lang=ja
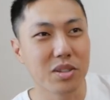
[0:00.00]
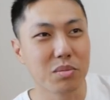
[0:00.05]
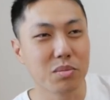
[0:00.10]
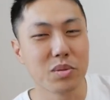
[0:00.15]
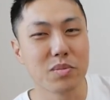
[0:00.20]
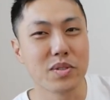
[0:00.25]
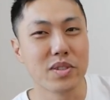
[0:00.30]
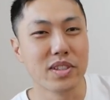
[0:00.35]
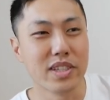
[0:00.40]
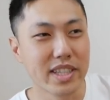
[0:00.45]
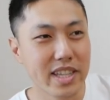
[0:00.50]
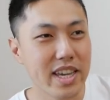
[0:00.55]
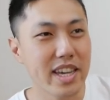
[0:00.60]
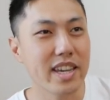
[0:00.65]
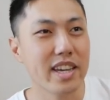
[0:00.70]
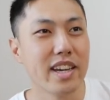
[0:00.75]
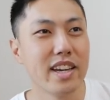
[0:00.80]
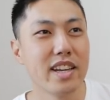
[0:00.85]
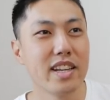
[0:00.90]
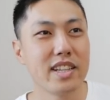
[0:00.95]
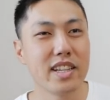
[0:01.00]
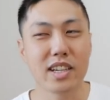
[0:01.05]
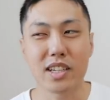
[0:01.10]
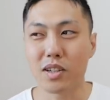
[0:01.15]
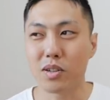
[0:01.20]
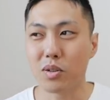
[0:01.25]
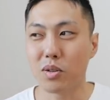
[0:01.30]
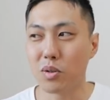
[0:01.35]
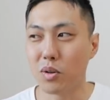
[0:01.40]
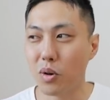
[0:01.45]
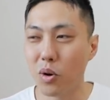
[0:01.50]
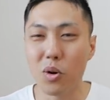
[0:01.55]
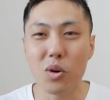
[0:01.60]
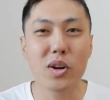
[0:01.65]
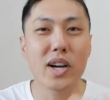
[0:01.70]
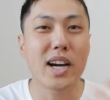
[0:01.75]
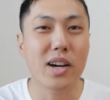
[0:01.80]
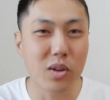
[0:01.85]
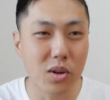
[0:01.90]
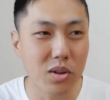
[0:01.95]
の部分でなんかこう放
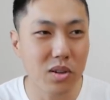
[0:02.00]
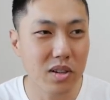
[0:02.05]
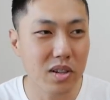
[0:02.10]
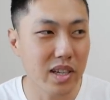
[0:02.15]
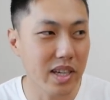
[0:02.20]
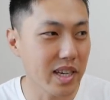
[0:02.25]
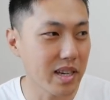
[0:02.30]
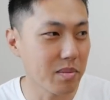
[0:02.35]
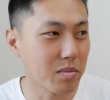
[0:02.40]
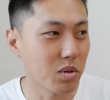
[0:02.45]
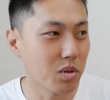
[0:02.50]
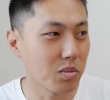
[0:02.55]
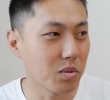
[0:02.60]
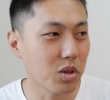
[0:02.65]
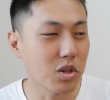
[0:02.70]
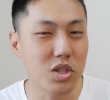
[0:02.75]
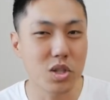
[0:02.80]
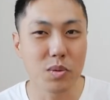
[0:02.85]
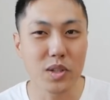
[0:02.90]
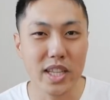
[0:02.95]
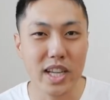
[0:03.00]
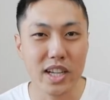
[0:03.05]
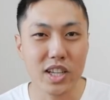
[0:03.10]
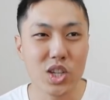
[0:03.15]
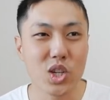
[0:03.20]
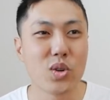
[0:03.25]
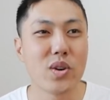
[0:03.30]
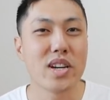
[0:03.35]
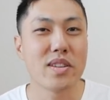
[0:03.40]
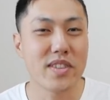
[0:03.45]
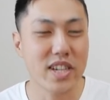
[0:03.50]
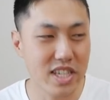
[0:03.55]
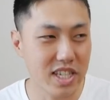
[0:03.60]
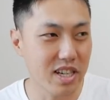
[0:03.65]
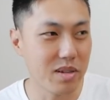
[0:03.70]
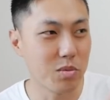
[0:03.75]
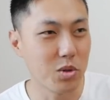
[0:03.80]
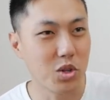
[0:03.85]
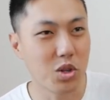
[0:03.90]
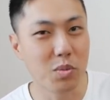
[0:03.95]
課後、えー、もうこっちも卓球終わりまし
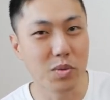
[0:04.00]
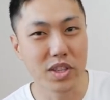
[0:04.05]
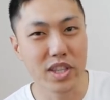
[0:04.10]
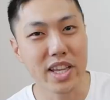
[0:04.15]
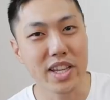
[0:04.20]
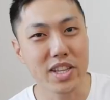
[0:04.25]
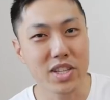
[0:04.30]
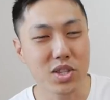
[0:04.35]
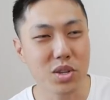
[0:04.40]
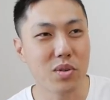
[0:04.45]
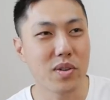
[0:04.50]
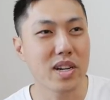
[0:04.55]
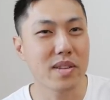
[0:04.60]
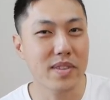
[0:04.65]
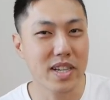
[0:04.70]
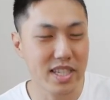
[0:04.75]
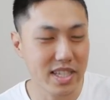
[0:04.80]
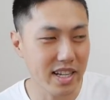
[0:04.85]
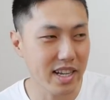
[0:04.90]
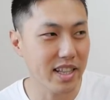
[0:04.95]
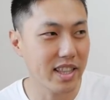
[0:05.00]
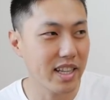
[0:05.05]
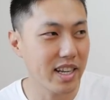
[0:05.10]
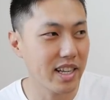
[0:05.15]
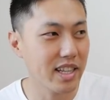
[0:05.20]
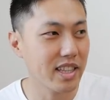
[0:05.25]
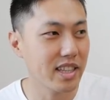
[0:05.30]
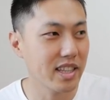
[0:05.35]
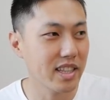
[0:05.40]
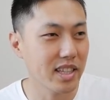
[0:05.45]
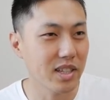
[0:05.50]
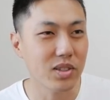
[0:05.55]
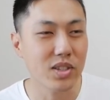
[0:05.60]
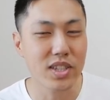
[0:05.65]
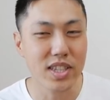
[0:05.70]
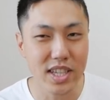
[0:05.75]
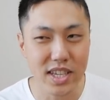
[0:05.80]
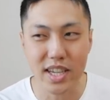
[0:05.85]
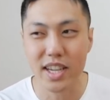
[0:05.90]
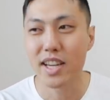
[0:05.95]
た向こうもテニス終わりましたってなった時
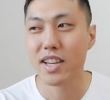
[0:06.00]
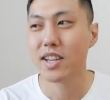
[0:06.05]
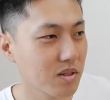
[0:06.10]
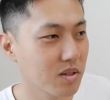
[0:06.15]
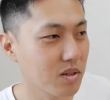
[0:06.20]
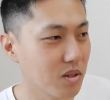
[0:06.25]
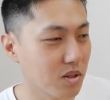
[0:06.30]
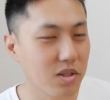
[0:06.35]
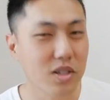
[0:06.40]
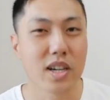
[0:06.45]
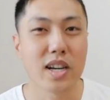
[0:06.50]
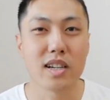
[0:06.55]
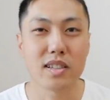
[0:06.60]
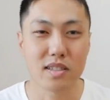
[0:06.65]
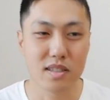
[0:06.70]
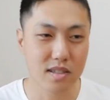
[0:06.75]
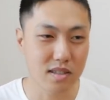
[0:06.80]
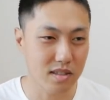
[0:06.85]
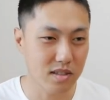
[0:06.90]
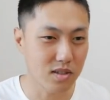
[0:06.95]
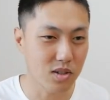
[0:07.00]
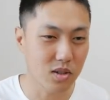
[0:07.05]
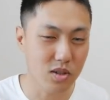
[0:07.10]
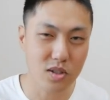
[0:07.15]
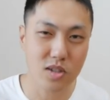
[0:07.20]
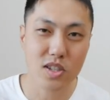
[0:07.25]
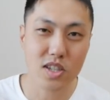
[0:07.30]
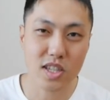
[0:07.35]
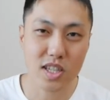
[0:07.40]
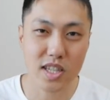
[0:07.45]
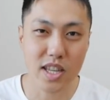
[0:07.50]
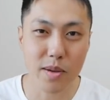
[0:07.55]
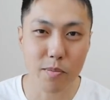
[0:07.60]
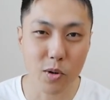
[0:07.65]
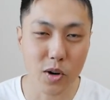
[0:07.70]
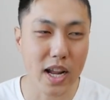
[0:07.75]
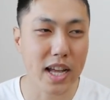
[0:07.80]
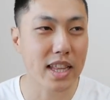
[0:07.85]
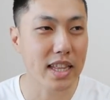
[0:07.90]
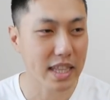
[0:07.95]
に告白をして
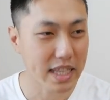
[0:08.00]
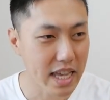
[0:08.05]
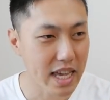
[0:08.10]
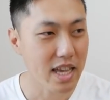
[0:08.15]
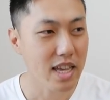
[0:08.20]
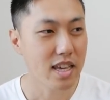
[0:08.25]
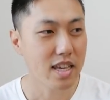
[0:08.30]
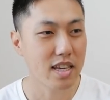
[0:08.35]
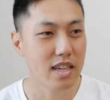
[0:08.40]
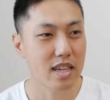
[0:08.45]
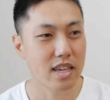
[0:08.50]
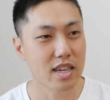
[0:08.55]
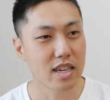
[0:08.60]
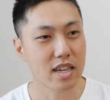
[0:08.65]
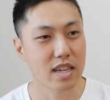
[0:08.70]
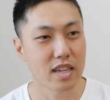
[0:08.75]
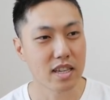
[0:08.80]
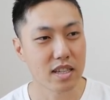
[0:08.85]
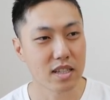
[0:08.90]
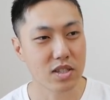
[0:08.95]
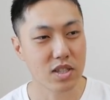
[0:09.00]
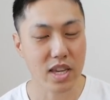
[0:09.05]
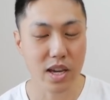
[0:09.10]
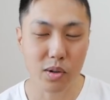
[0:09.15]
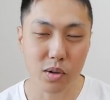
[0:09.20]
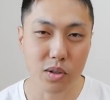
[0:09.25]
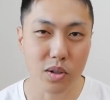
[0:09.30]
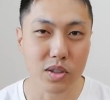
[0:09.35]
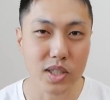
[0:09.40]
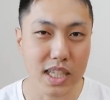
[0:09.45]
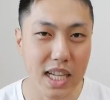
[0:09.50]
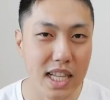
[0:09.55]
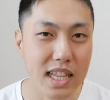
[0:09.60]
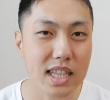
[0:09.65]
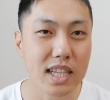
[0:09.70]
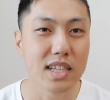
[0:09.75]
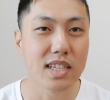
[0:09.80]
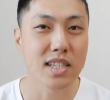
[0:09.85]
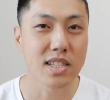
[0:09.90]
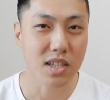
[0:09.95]
もらって、えー、付き合うことになっ
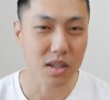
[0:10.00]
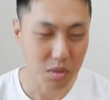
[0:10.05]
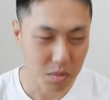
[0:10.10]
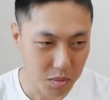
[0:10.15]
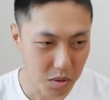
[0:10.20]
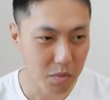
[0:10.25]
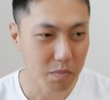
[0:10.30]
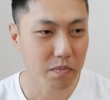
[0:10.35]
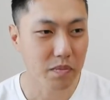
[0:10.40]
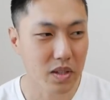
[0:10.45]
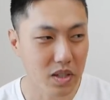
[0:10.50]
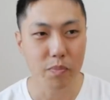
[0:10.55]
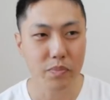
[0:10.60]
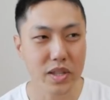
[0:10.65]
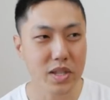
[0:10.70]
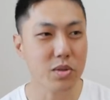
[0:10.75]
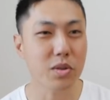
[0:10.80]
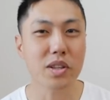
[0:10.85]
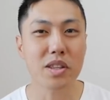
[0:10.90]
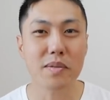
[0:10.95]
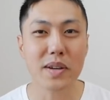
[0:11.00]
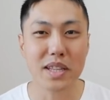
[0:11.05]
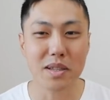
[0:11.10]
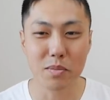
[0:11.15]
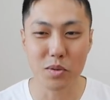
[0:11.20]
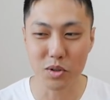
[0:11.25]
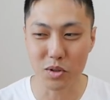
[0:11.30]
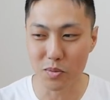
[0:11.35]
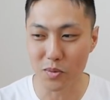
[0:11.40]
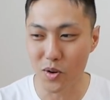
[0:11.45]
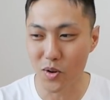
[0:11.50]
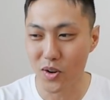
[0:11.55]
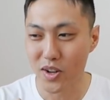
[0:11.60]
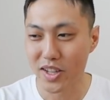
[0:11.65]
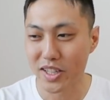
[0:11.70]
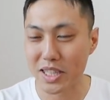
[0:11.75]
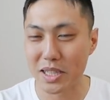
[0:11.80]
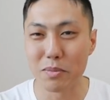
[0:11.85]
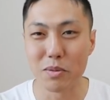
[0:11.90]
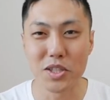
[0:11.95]
たんですけどもでそれでまた僕も
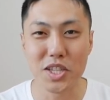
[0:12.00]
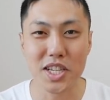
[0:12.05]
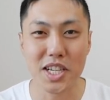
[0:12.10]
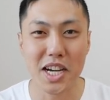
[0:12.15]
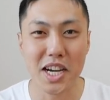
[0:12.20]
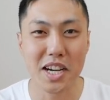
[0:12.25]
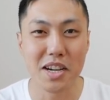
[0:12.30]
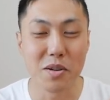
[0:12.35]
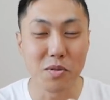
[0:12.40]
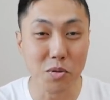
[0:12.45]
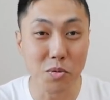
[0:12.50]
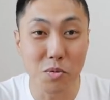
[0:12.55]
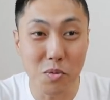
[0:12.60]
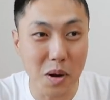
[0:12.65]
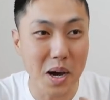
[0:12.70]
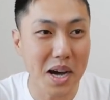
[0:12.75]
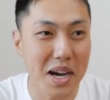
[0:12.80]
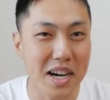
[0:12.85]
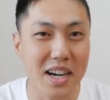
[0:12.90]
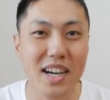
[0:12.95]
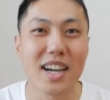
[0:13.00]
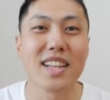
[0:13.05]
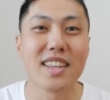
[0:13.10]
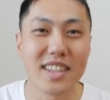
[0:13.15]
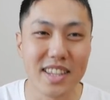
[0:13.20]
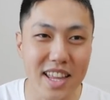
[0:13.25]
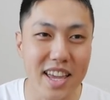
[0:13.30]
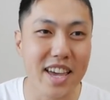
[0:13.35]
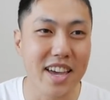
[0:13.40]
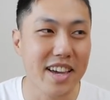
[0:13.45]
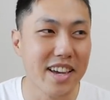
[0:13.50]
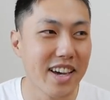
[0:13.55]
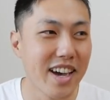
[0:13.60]
気持ちがうわー上がって